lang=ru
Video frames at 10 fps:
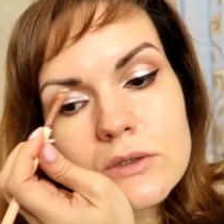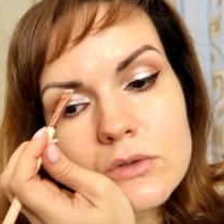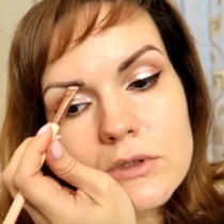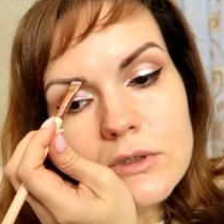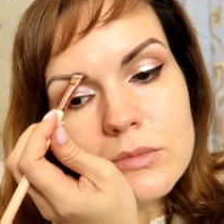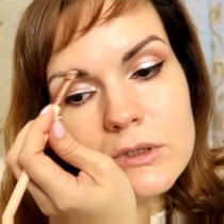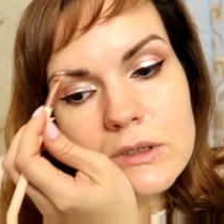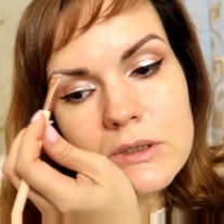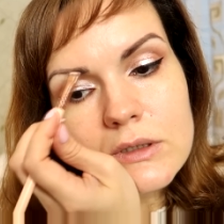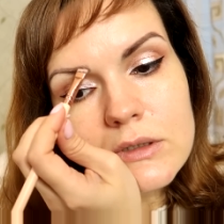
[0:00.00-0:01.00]
но для
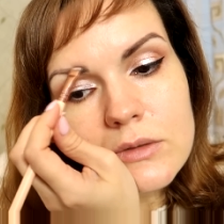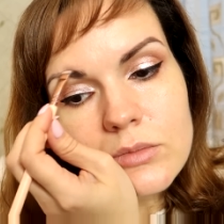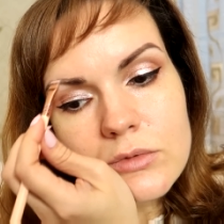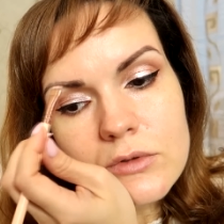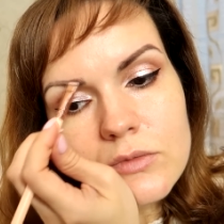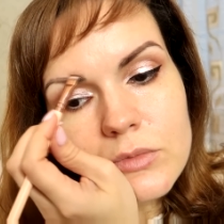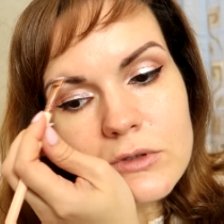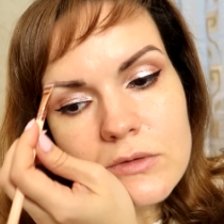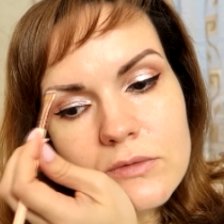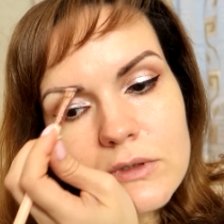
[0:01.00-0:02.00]
меня это будет
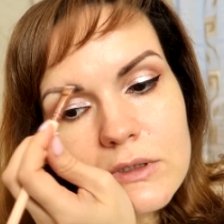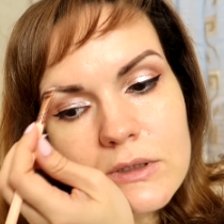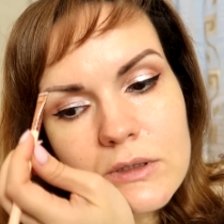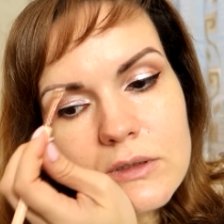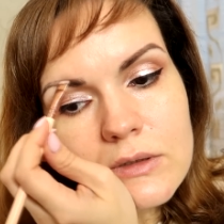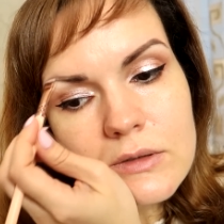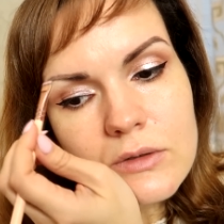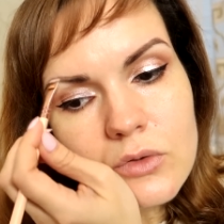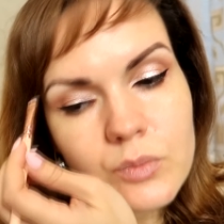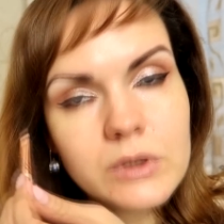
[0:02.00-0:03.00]
впервые.
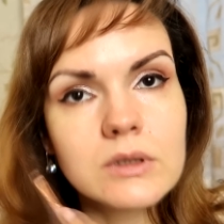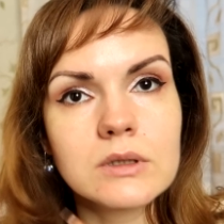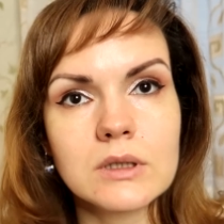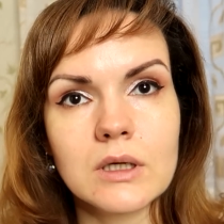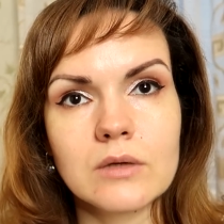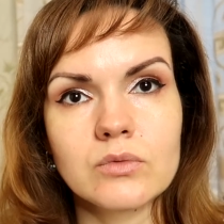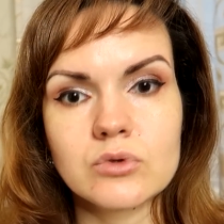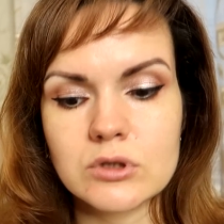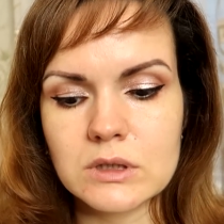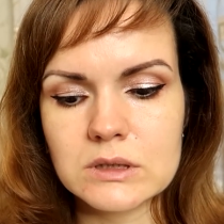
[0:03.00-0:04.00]
Купила-то я его
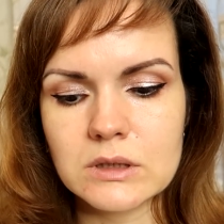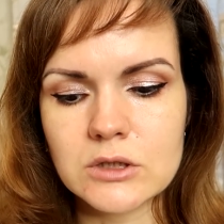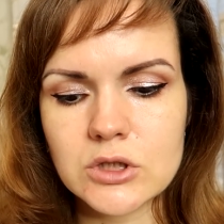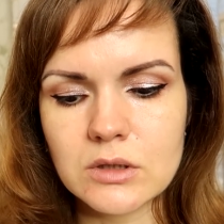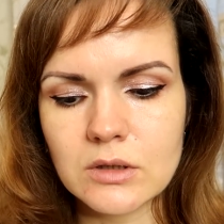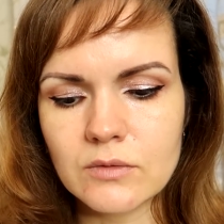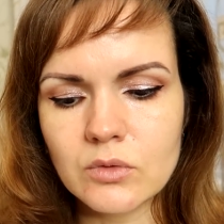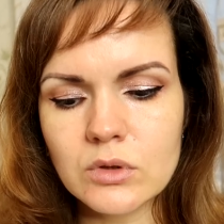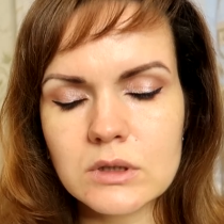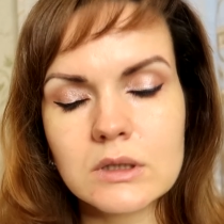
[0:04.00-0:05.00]
уже достаточно
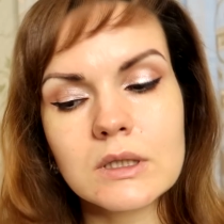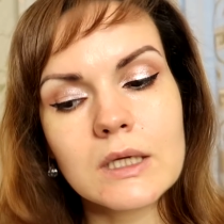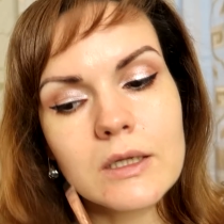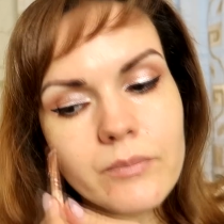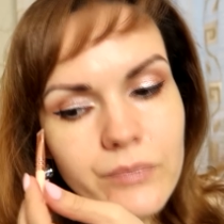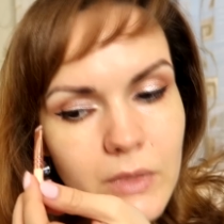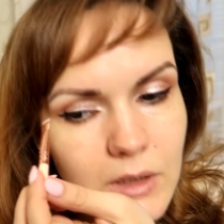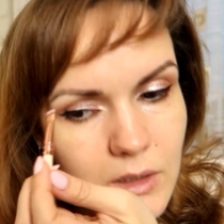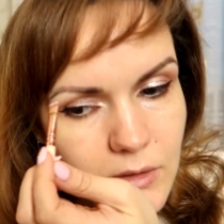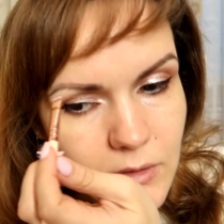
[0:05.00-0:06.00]
давно, этот гель.
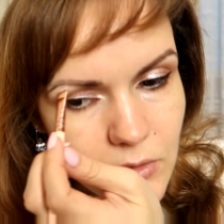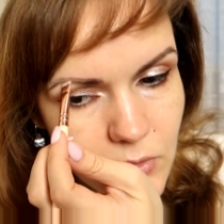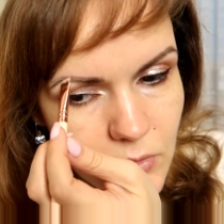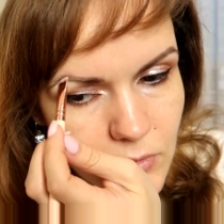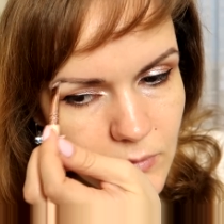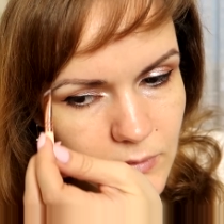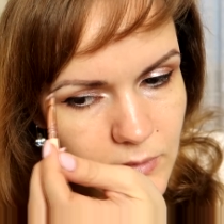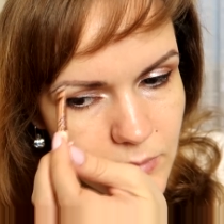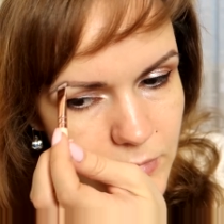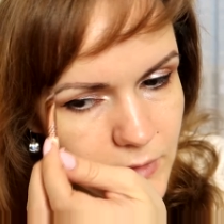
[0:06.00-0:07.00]
Но
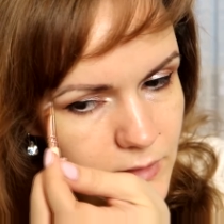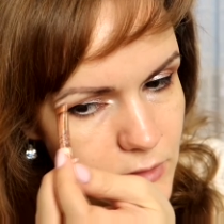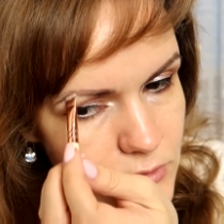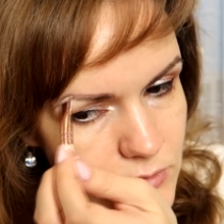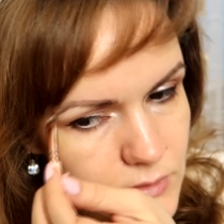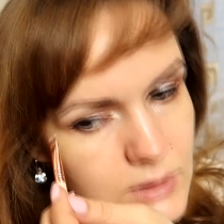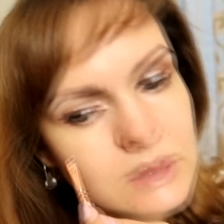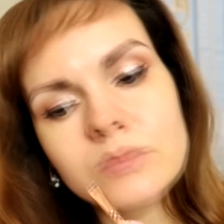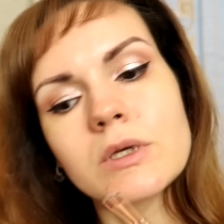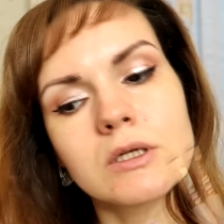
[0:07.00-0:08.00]
пока что для
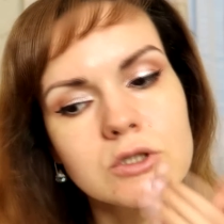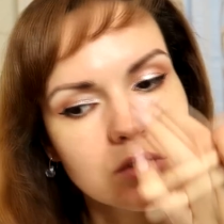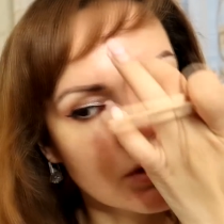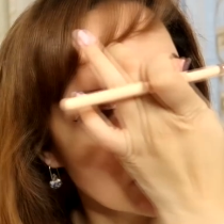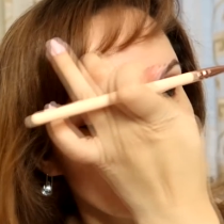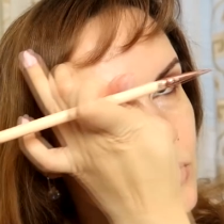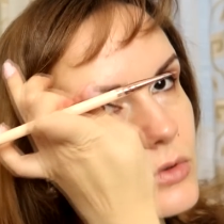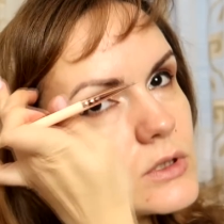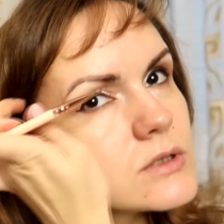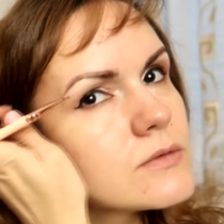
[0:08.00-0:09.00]
себя еще не
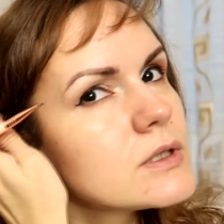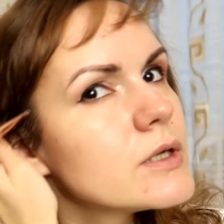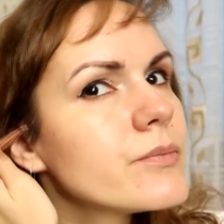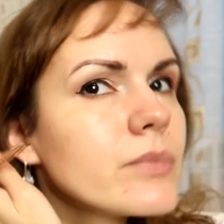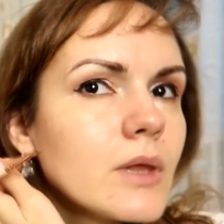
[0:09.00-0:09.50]
использовала.